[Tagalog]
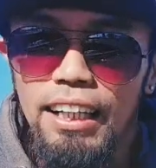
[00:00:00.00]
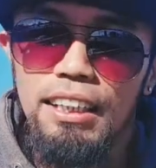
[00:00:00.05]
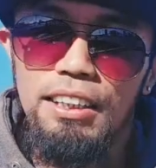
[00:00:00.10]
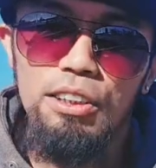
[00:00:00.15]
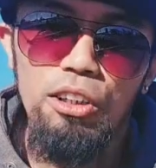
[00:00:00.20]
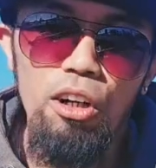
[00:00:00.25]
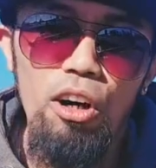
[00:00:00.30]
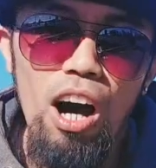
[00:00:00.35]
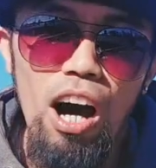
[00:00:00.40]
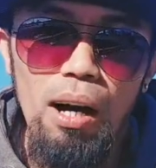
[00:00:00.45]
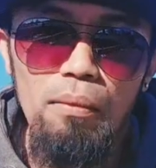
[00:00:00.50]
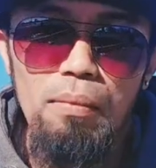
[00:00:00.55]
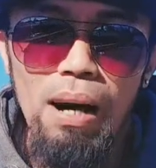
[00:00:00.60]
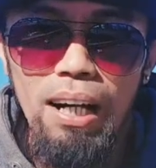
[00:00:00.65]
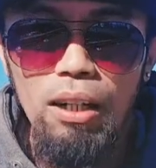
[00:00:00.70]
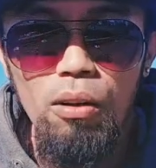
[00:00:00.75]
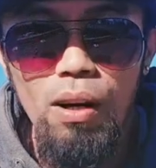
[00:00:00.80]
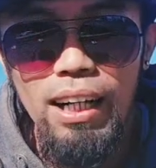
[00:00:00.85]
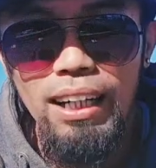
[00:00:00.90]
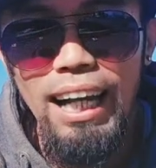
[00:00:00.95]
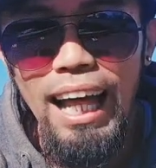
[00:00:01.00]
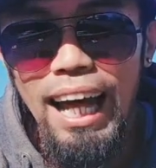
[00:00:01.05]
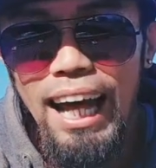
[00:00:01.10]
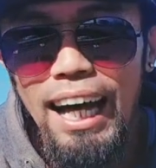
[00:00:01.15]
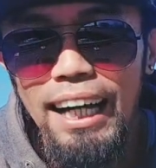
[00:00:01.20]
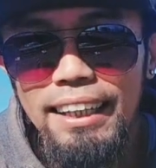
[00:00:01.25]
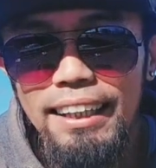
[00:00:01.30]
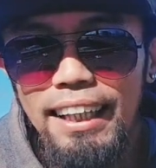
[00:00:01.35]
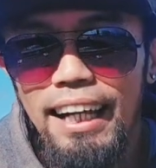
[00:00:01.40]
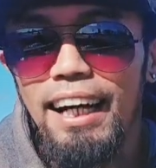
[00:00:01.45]
So uh, bago ang
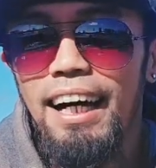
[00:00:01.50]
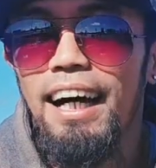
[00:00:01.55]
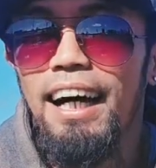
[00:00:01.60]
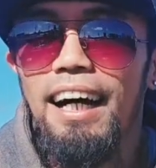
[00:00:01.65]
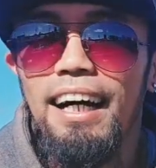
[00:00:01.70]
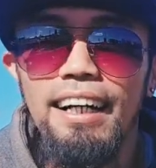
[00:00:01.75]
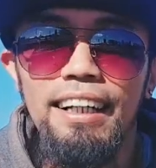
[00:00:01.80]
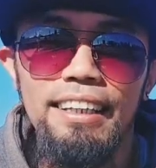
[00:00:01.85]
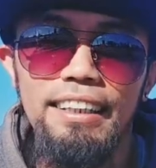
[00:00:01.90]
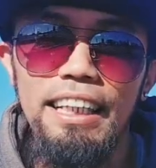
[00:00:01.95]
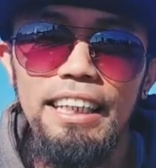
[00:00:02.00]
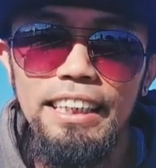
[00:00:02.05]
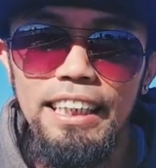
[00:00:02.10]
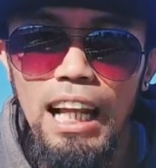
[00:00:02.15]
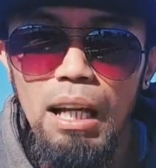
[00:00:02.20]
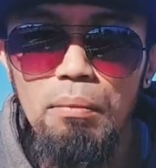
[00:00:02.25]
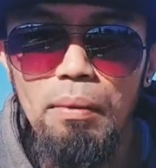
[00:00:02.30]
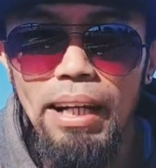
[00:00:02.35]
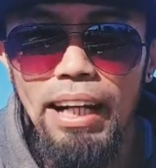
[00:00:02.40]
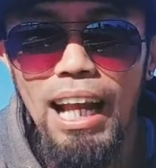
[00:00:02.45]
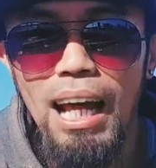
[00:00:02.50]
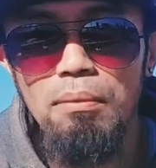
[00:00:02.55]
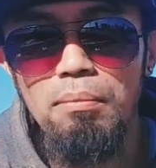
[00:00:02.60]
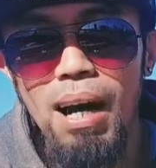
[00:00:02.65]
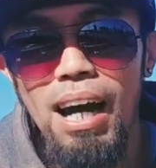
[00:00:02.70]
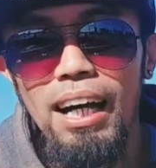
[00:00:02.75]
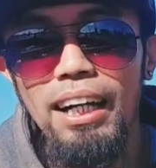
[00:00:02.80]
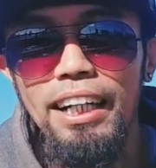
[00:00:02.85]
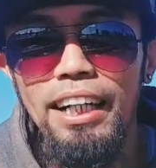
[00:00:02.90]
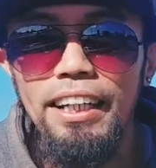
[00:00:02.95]
lahat, uh, disclaimer
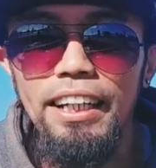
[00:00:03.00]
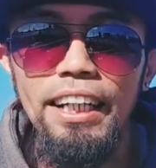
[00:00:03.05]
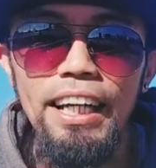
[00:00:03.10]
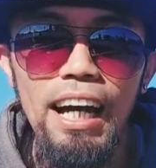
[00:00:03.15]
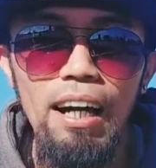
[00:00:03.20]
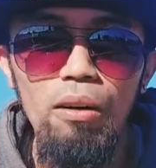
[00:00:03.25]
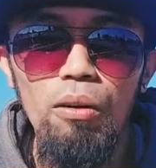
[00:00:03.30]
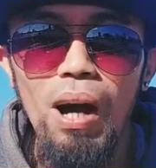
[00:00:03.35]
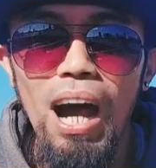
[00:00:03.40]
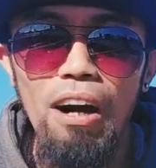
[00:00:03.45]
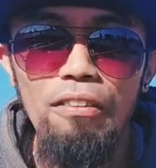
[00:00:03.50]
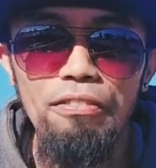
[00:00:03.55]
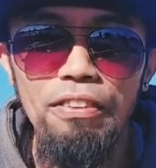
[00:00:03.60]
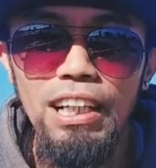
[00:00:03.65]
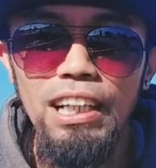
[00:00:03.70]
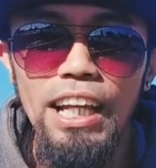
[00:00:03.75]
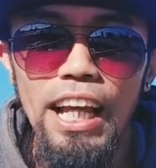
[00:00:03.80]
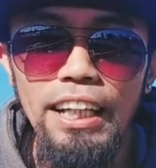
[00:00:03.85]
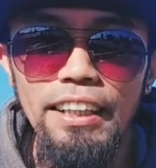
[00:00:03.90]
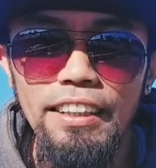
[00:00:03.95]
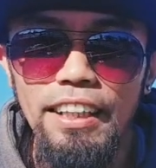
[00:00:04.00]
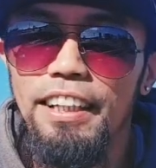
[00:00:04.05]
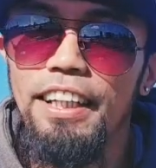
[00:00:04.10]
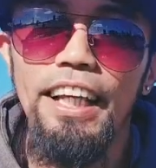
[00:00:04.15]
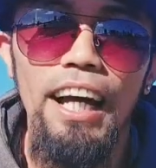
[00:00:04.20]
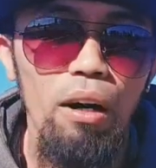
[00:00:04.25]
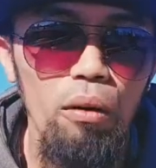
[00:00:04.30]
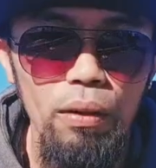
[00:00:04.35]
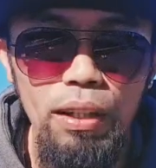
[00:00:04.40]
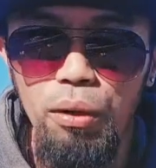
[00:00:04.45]
lamang, hindi ako affiliate,
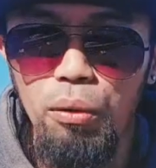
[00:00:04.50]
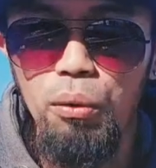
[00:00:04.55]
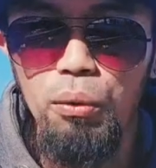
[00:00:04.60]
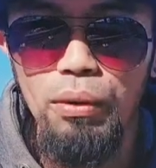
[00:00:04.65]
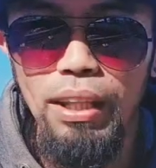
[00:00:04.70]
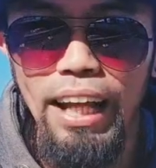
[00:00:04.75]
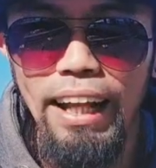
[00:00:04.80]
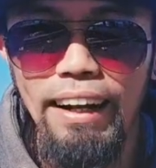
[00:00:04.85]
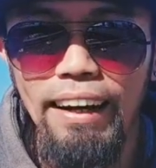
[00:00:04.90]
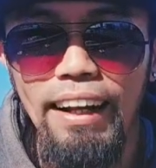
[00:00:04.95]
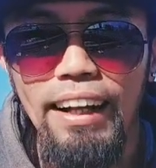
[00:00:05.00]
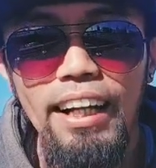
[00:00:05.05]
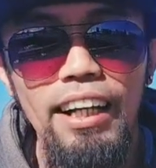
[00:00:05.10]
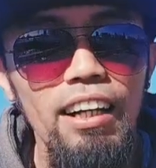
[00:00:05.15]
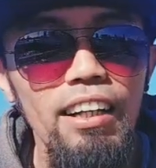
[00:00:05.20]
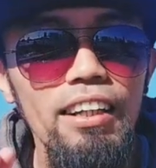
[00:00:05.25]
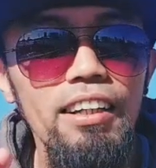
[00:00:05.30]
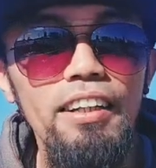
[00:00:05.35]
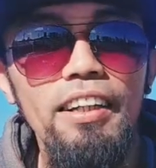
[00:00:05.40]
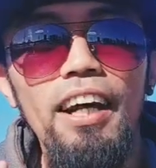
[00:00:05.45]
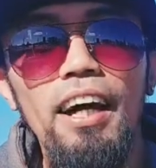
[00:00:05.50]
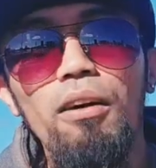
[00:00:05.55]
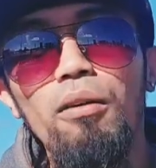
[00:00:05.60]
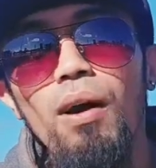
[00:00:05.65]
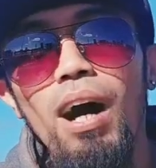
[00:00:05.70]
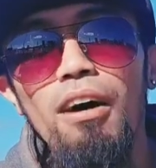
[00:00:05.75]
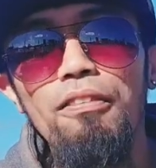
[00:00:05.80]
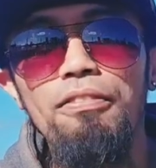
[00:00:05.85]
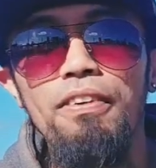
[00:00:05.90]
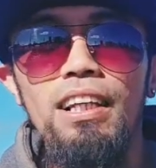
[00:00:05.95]
hindi ako recruiter, hindi
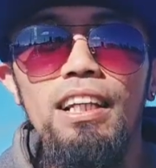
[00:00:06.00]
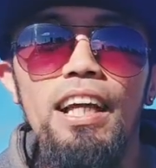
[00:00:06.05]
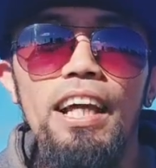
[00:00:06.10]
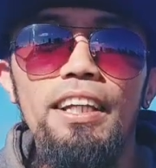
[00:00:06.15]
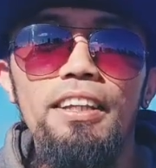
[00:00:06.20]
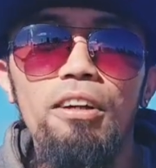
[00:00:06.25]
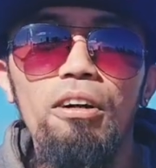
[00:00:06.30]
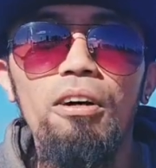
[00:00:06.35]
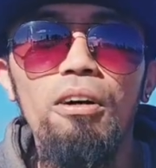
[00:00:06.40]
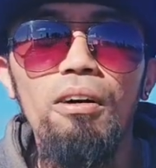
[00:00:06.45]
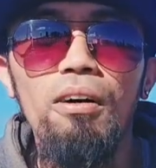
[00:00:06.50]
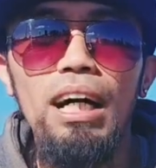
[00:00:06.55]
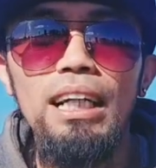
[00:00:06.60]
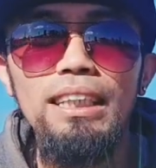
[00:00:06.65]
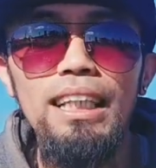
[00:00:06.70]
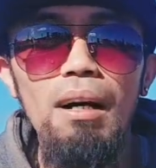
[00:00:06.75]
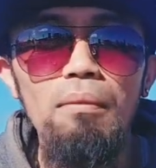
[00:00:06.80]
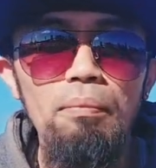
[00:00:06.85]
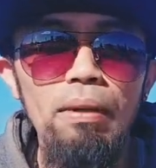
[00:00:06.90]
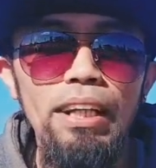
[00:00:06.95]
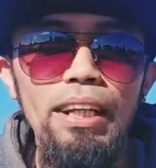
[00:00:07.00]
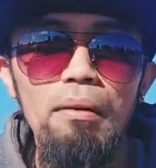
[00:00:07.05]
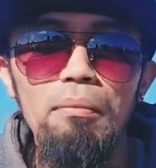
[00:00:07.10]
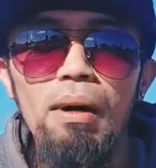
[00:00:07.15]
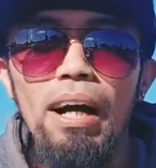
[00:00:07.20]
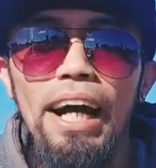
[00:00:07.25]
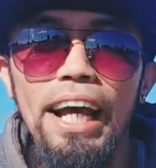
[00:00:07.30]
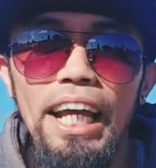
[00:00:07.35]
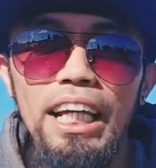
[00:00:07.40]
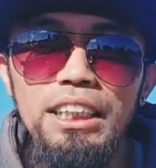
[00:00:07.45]
ako affiliate o kasapi ng
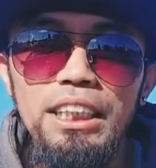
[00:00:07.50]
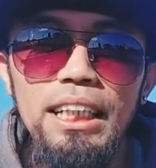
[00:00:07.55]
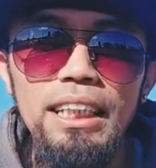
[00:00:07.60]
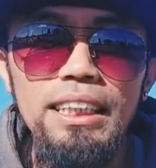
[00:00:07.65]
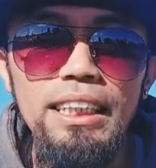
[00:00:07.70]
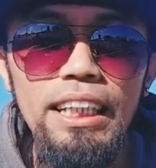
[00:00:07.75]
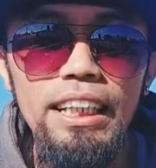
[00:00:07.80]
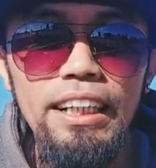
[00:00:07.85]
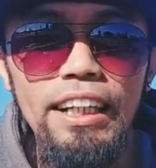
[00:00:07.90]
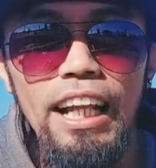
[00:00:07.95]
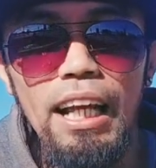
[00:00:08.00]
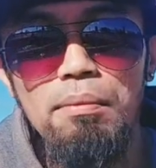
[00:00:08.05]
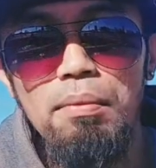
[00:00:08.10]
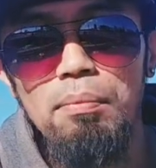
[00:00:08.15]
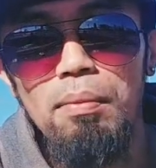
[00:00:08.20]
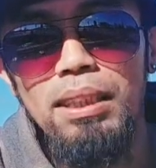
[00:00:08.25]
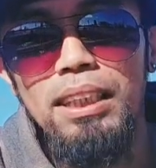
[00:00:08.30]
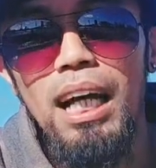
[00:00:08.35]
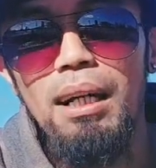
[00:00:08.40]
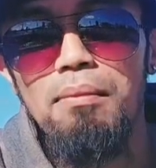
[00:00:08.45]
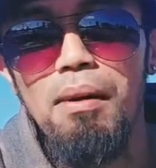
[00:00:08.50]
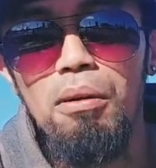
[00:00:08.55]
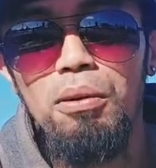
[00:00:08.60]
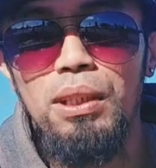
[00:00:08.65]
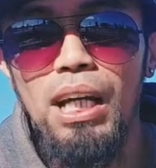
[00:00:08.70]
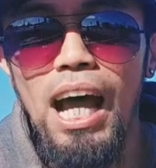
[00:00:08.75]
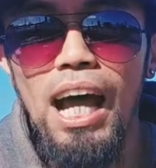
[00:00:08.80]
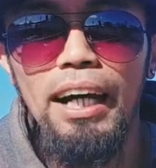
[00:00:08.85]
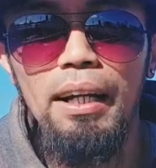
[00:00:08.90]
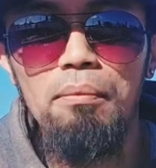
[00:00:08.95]
mga agency na naipapasama ko
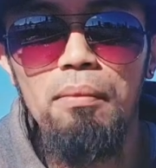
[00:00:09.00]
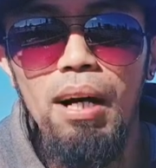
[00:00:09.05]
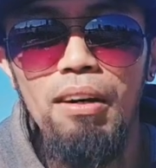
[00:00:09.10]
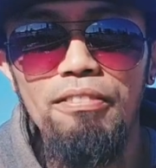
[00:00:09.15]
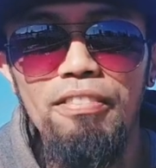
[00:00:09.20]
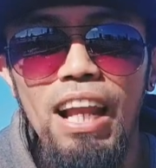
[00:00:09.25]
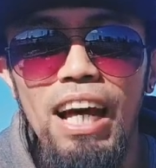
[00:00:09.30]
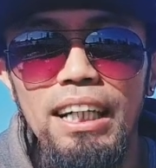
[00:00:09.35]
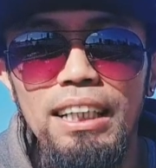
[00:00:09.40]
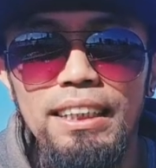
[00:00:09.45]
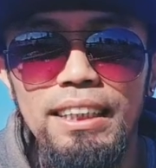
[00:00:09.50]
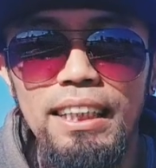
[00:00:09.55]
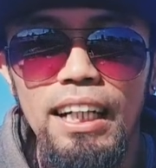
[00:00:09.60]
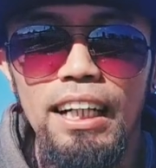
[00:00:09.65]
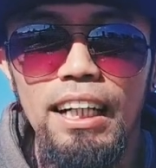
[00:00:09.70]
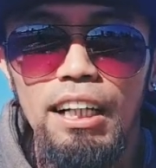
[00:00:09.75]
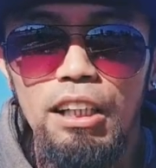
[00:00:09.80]
sa aking mga vlogs.